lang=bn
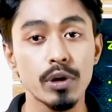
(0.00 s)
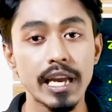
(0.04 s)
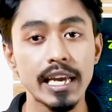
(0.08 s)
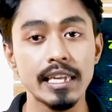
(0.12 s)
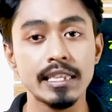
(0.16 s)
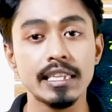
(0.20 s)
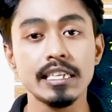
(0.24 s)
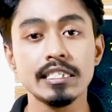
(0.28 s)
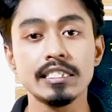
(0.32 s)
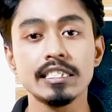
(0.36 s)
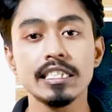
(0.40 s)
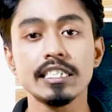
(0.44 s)

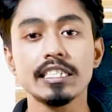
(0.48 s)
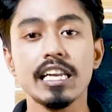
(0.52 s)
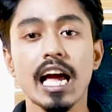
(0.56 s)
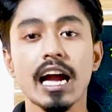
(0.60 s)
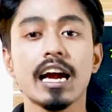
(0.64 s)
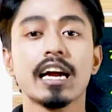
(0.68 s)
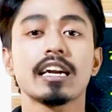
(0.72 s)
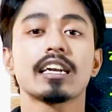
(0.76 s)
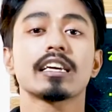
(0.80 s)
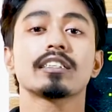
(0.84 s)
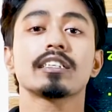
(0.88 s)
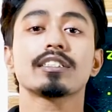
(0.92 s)
এদের যেই
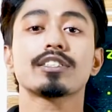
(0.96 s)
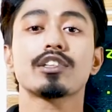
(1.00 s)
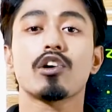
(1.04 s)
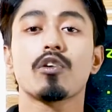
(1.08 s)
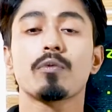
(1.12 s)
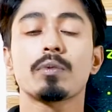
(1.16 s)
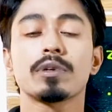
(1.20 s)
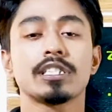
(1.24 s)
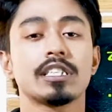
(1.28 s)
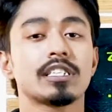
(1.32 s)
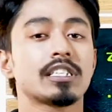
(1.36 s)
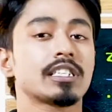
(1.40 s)
টাকাটা দিতে
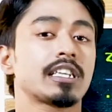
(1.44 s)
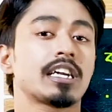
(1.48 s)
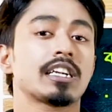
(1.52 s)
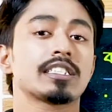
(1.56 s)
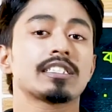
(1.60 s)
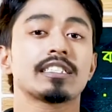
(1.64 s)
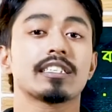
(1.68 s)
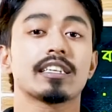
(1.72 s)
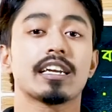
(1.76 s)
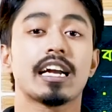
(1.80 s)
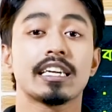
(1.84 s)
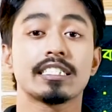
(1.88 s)
হবে সেটা তার
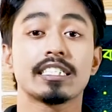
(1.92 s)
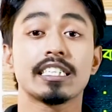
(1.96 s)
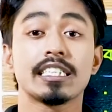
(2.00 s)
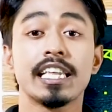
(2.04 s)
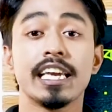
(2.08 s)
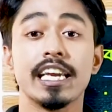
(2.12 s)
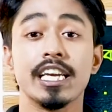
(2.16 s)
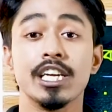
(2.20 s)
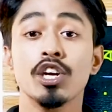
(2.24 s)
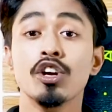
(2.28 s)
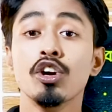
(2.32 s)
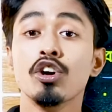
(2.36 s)
কাছে
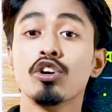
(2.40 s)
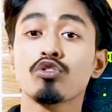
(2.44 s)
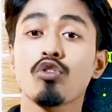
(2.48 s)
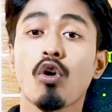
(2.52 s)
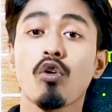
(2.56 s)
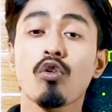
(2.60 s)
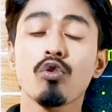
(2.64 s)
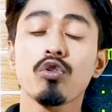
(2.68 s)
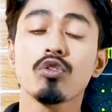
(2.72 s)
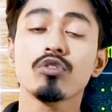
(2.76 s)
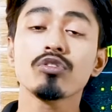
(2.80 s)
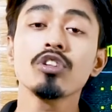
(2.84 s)
নেই
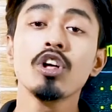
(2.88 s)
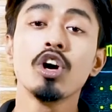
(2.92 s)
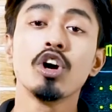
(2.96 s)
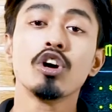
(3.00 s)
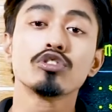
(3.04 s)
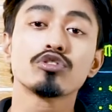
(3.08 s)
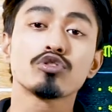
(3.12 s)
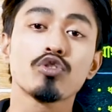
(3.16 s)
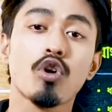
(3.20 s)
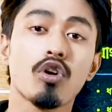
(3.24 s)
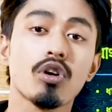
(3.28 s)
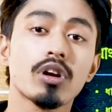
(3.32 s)
তখন
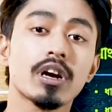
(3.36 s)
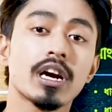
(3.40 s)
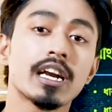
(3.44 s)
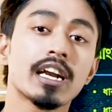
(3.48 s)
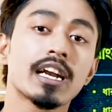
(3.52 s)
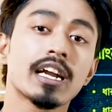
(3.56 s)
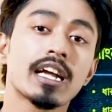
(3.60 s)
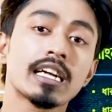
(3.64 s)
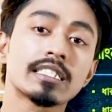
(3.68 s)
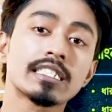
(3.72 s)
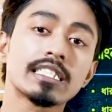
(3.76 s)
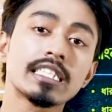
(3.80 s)

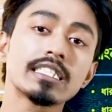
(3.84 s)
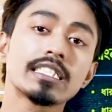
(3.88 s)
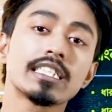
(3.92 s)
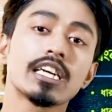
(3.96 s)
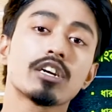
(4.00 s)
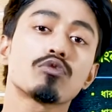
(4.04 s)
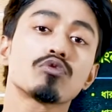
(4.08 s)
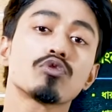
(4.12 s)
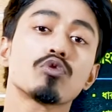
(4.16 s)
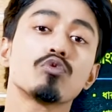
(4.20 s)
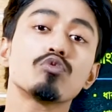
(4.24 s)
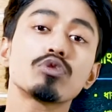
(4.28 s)
সরকারের কাছে সে
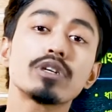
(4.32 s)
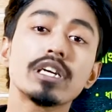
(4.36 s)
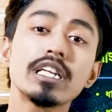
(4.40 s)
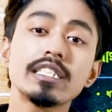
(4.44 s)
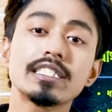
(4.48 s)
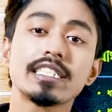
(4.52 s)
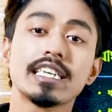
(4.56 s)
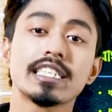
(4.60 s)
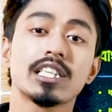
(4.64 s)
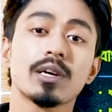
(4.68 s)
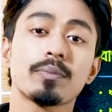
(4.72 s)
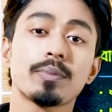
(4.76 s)
কোনো উকিল
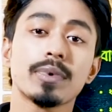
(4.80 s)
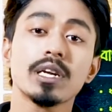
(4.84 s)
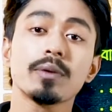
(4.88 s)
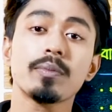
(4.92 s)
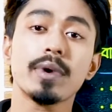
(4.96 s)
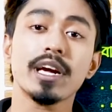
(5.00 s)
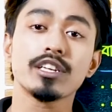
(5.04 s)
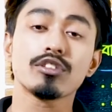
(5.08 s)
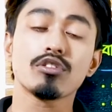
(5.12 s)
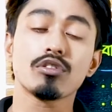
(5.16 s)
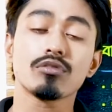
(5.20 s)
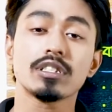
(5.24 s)
চাইতে পারে
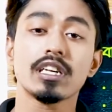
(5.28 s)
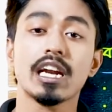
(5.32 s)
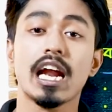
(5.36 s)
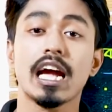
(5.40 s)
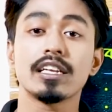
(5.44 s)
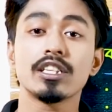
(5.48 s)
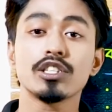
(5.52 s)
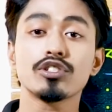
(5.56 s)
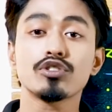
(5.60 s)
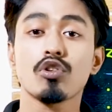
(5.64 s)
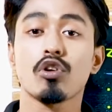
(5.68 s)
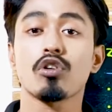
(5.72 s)
বা এই ধরনের
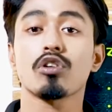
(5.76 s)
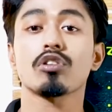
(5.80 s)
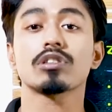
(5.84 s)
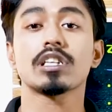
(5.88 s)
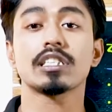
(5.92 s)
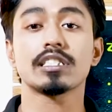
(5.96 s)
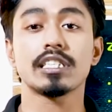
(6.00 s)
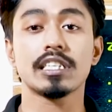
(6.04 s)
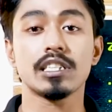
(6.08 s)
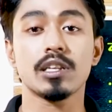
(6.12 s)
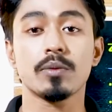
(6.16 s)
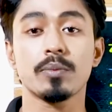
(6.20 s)
আইনি
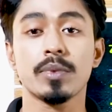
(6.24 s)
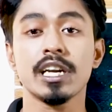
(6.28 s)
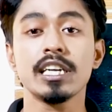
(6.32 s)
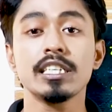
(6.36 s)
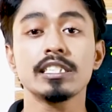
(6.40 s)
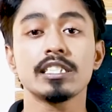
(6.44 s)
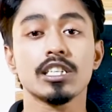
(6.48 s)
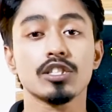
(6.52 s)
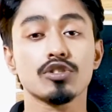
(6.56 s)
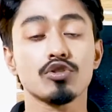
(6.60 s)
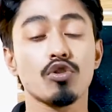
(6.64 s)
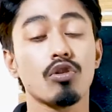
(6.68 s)
সহায়তা চাইতে পারে
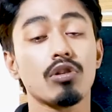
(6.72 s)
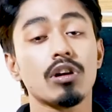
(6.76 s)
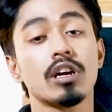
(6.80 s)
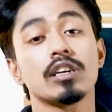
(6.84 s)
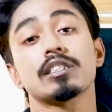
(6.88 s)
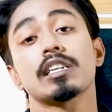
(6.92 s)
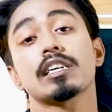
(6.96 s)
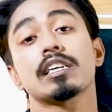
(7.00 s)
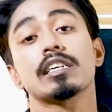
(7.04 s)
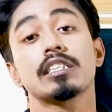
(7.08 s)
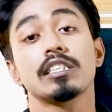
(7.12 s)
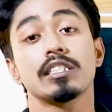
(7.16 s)
যেটা সরকার
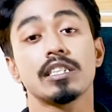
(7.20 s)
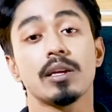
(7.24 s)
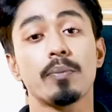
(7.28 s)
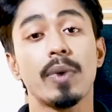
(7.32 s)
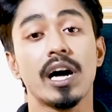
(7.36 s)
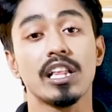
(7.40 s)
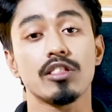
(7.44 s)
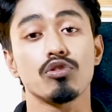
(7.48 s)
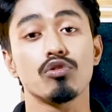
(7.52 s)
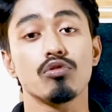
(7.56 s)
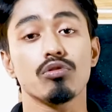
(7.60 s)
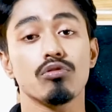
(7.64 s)
তাকে দিতে
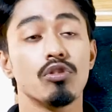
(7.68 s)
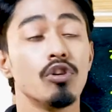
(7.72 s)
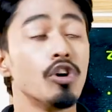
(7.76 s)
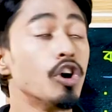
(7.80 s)
বাধ্য